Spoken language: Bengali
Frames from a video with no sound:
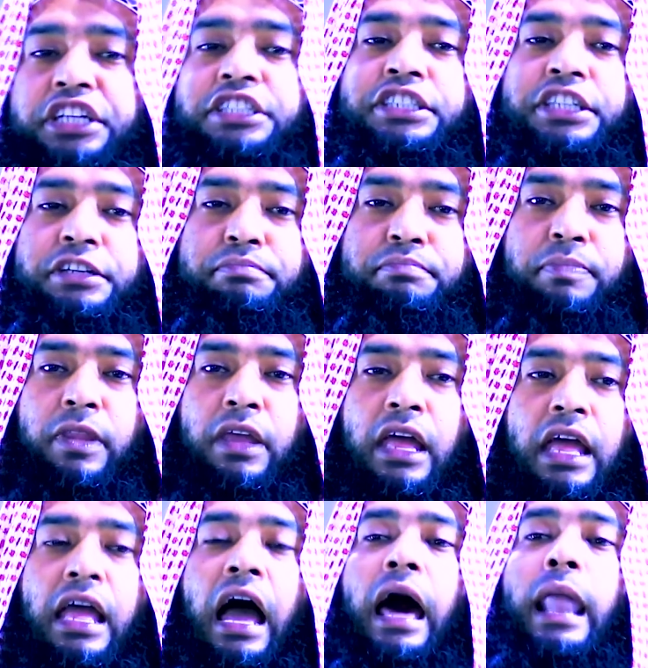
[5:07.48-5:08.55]
এসেছি
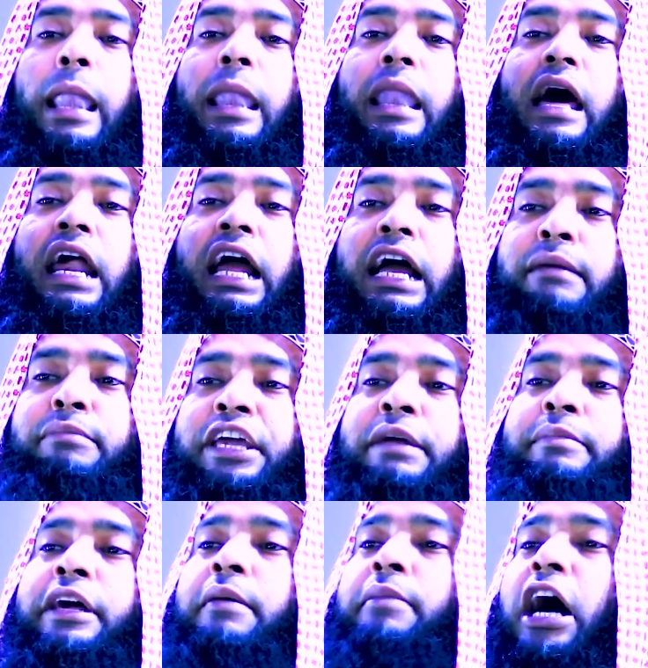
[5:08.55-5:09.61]
আল্লাহর
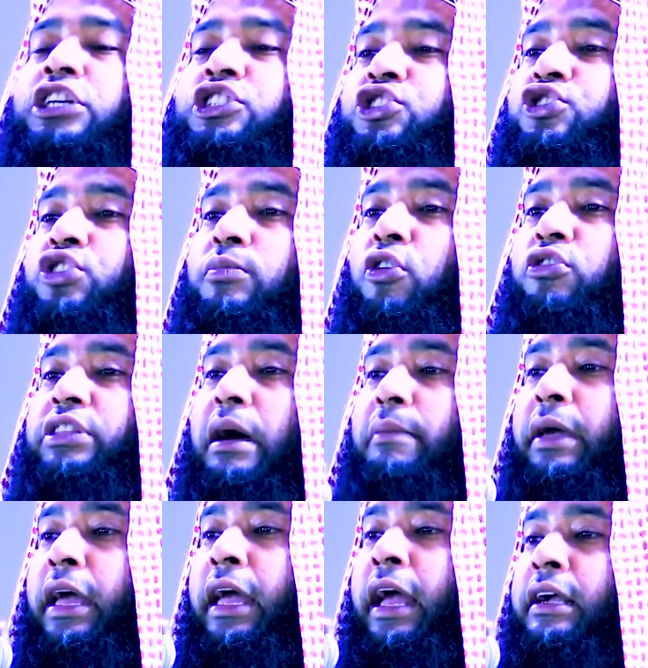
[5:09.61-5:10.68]
হাবিবের ভাষ্য
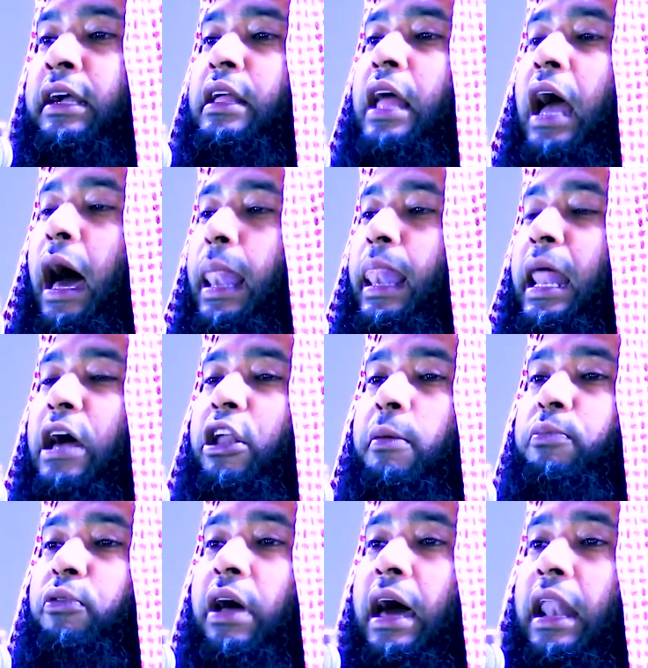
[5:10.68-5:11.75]
মোতাবেক আল্লাহ
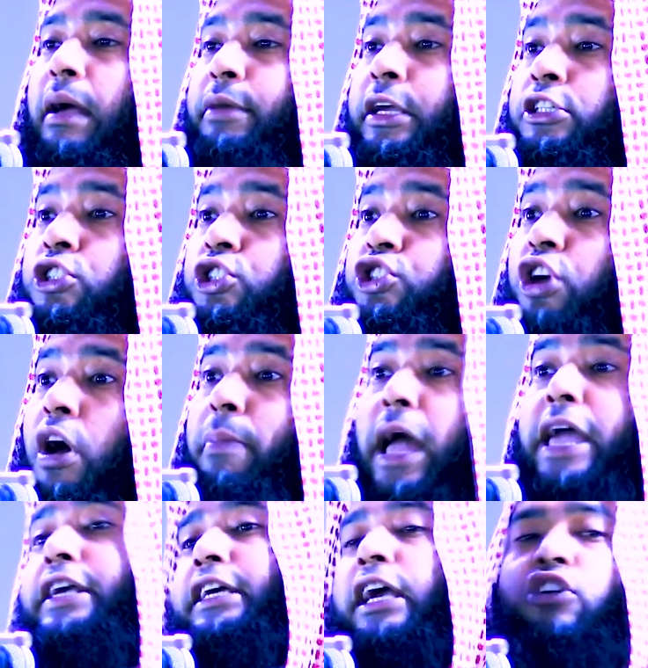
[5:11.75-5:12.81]
রব্বুল আলমিন
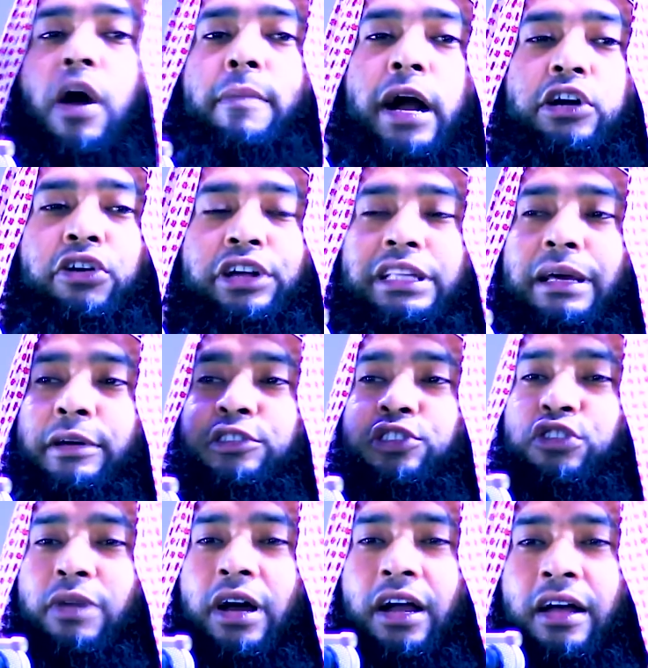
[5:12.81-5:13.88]
সবাইকে ক্ষমা করে দেবেন
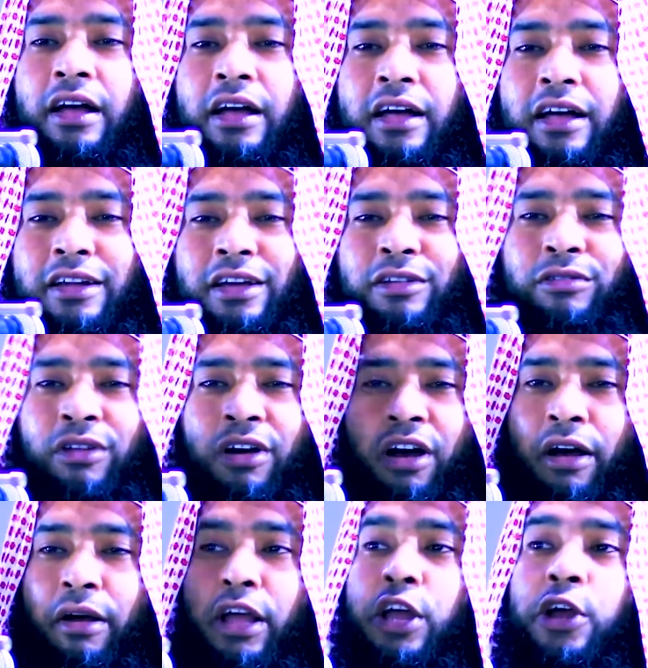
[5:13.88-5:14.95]
সুবাহান আল্লাহ